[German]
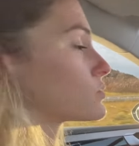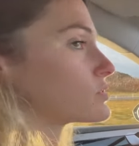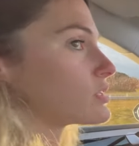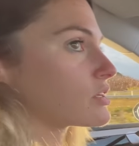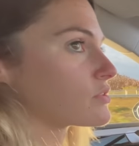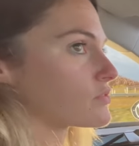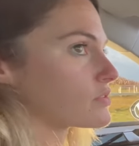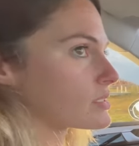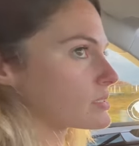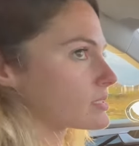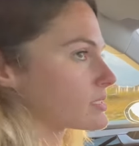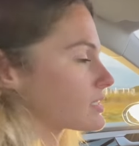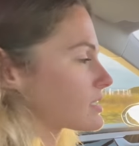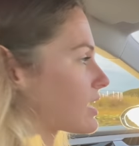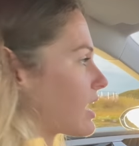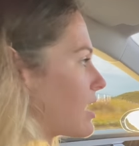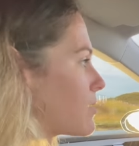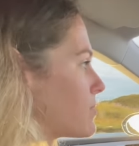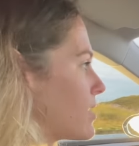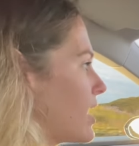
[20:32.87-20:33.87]

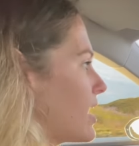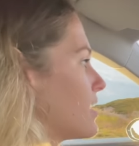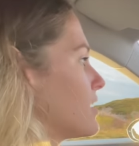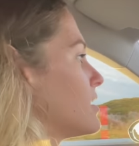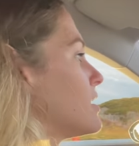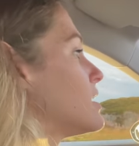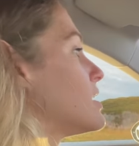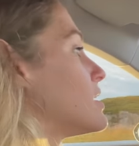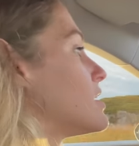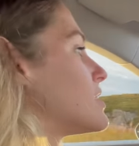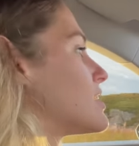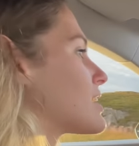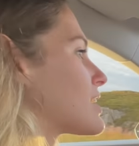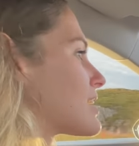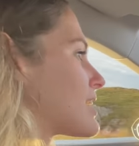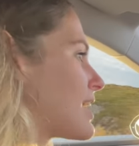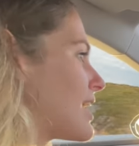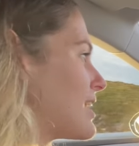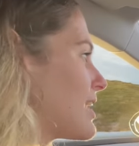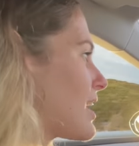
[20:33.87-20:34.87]
140 km/h
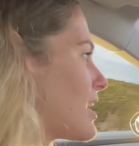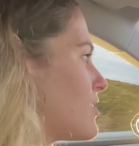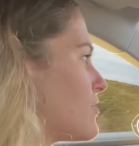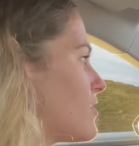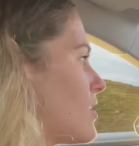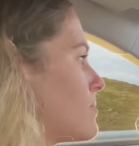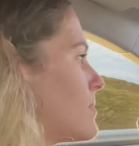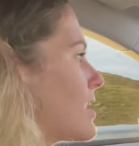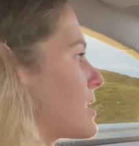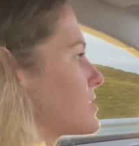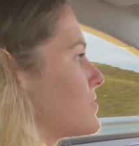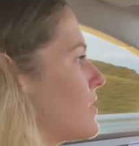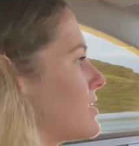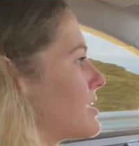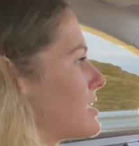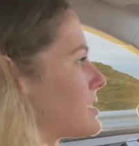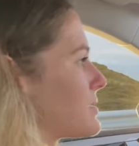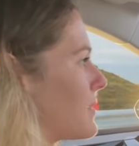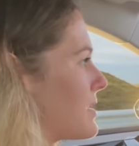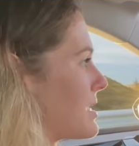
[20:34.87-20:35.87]
generell vom Max
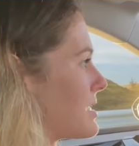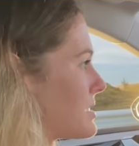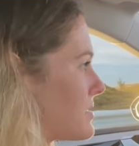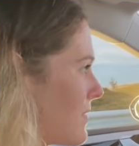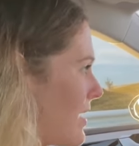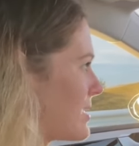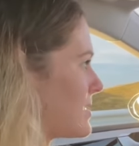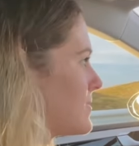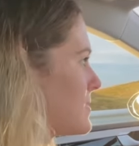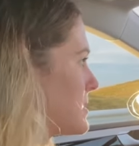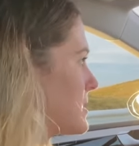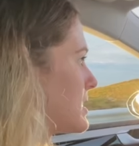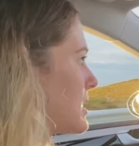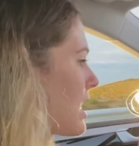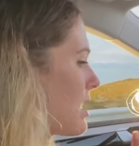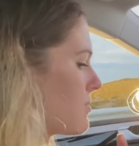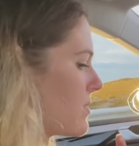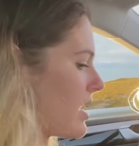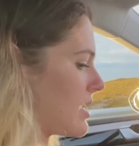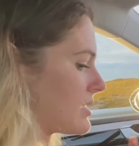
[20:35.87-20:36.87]
fährt er 222
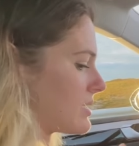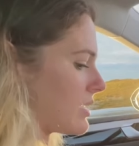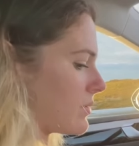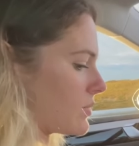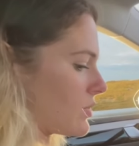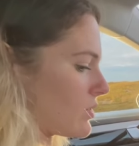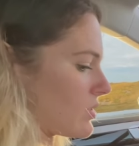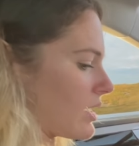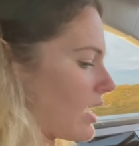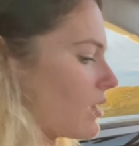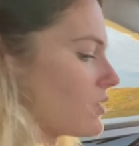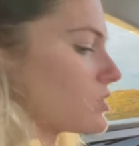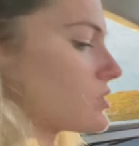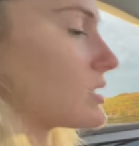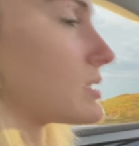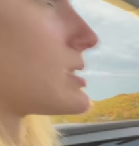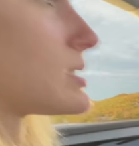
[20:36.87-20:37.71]
km/h, das habe ich euch auch schon